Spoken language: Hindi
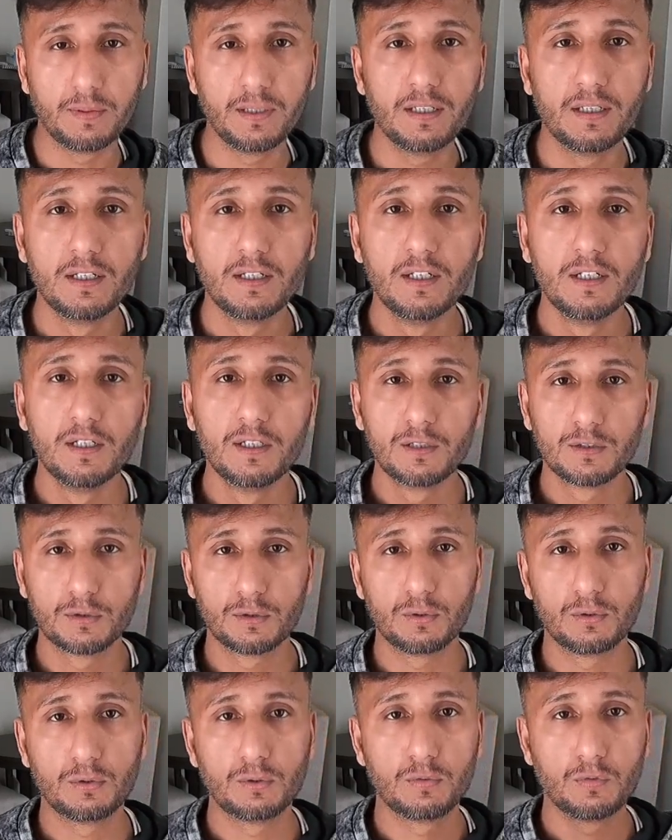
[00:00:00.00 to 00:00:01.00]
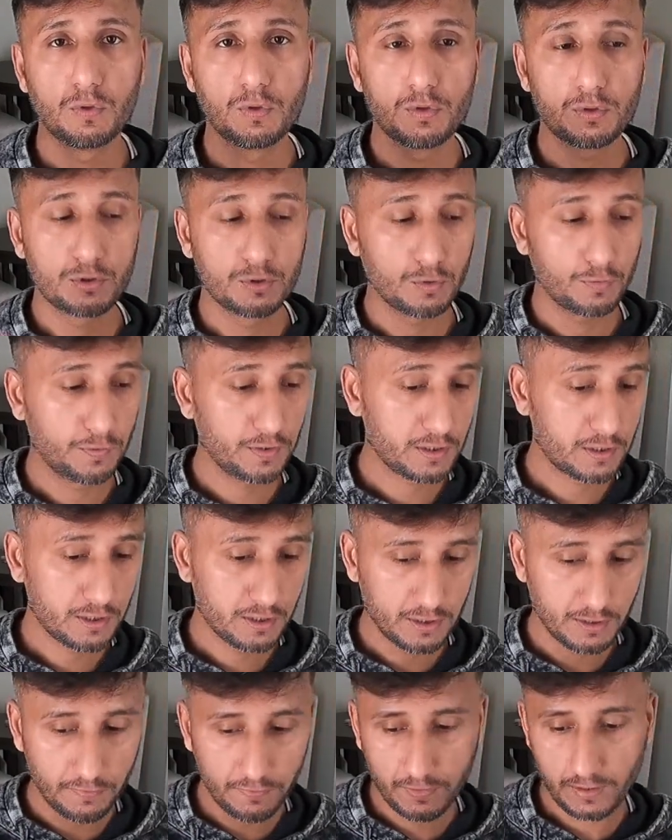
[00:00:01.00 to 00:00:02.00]
अभी तो वो सोफ़े
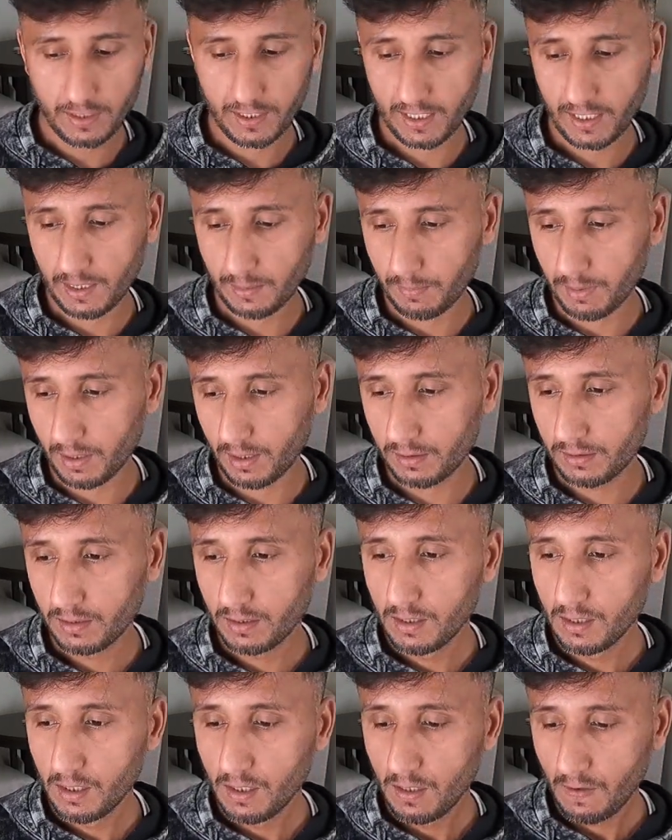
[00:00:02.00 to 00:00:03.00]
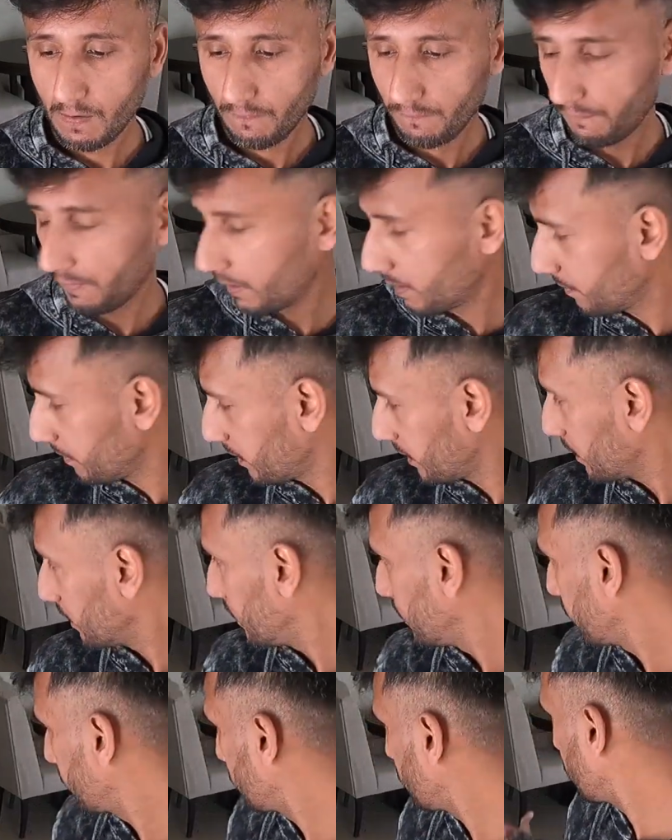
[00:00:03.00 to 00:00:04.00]
शिफ्ट करने के बाद फिर मैं
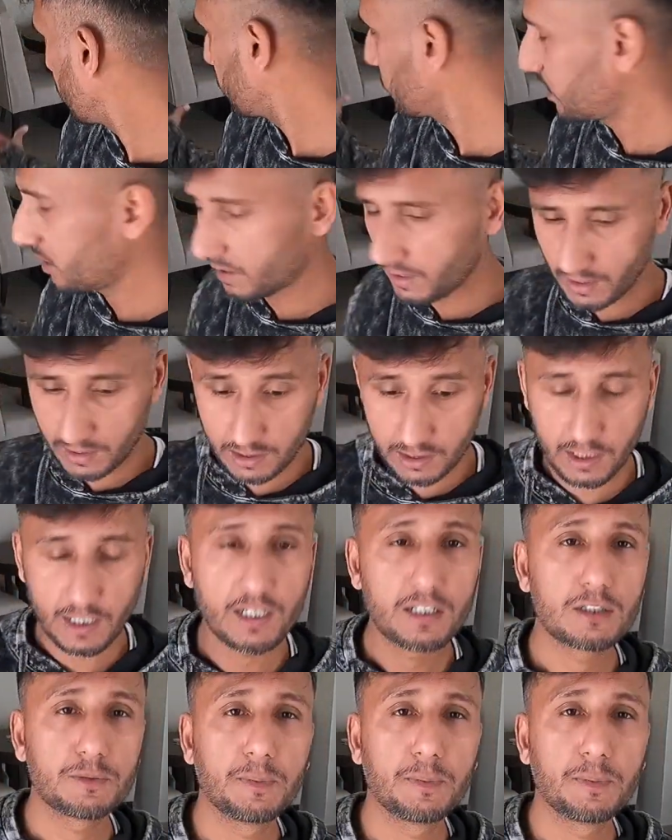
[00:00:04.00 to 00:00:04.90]
एक और एक चेयर